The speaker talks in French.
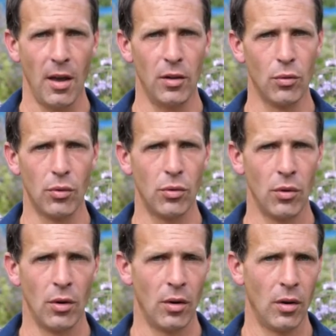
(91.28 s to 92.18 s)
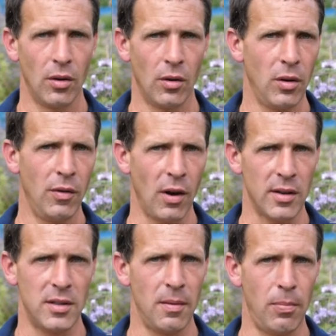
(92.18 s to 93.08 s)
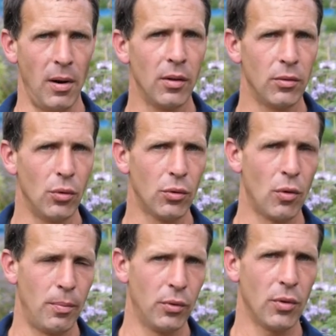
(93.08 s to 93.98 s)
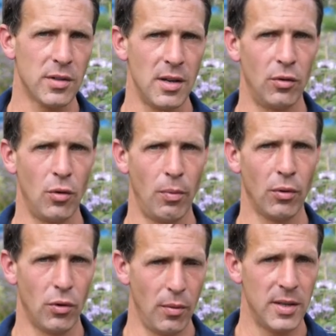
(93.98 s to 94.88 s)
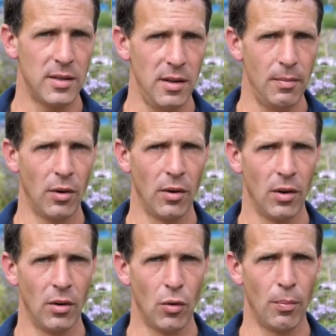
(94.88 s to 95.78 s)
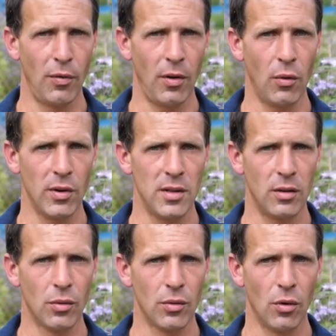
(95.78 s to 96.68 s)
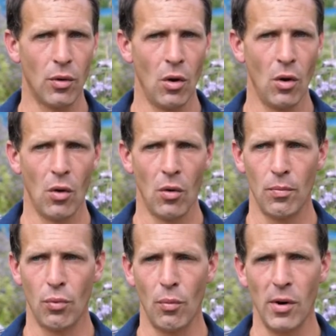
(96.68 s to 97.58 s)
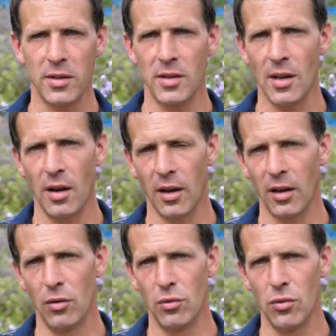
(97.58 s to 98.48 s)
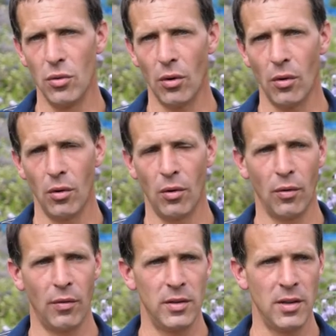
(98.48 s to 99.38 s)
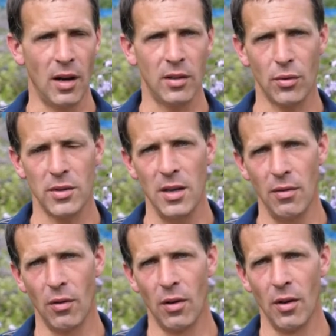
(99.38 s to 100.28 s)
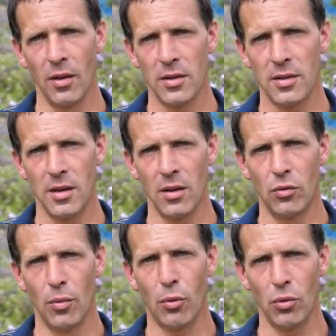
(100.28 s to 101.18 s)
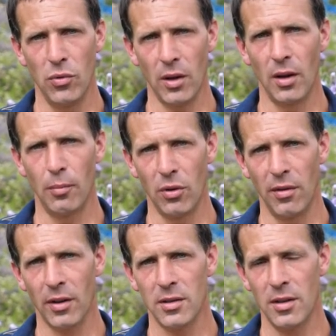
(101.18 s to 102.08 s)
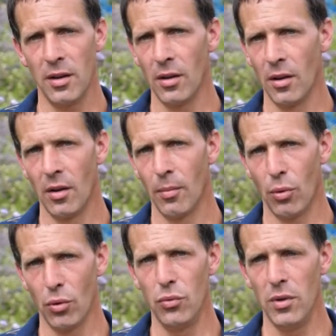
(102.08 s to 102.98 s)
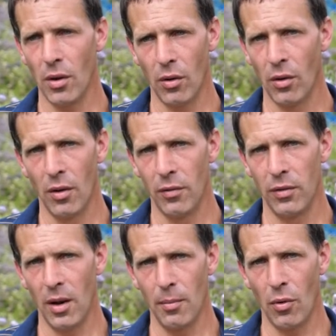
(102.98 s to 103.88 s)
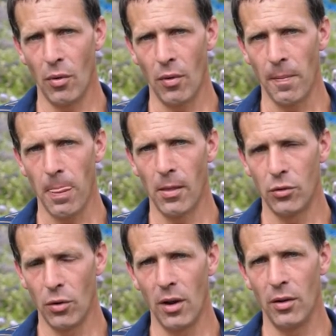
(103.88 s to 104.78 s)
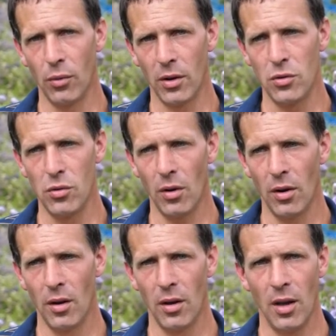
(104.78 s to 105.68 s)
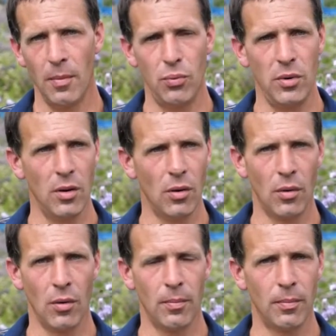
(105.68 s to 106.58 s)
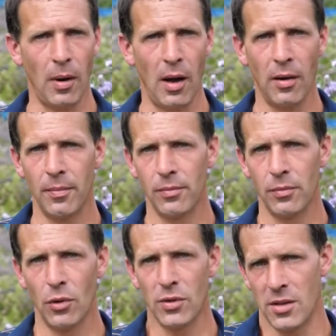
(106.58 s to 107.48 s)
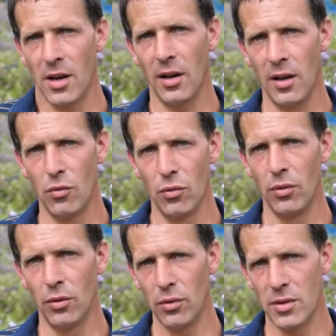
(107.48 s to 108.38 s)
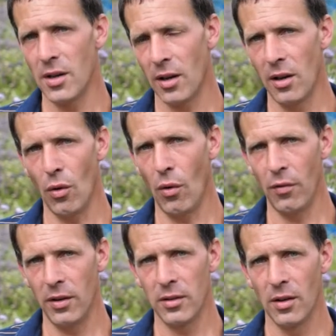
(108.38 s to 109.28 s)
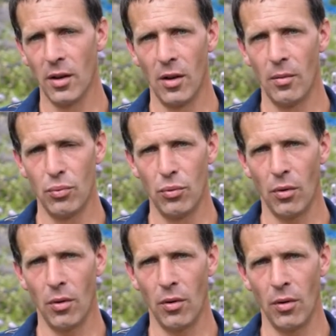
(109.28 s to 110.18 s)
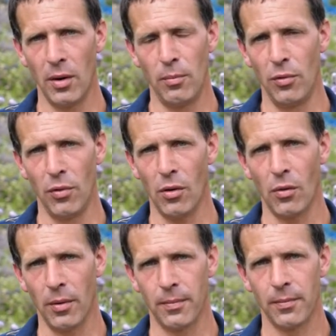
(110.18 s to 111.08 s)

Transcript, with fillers: Et donc euh, il va rester plein d'autres potentiels de plantes comestibles qu'on peut valoriser. Donc pour moi c'est ça l'agriculture, on va dire intensive, c'est de produire de la biodiversité, produire finalement de la nourriture et puis bah, de se serrer les coudes, de se serrer les rangs en fait pour euh, être plus fort. Quoi.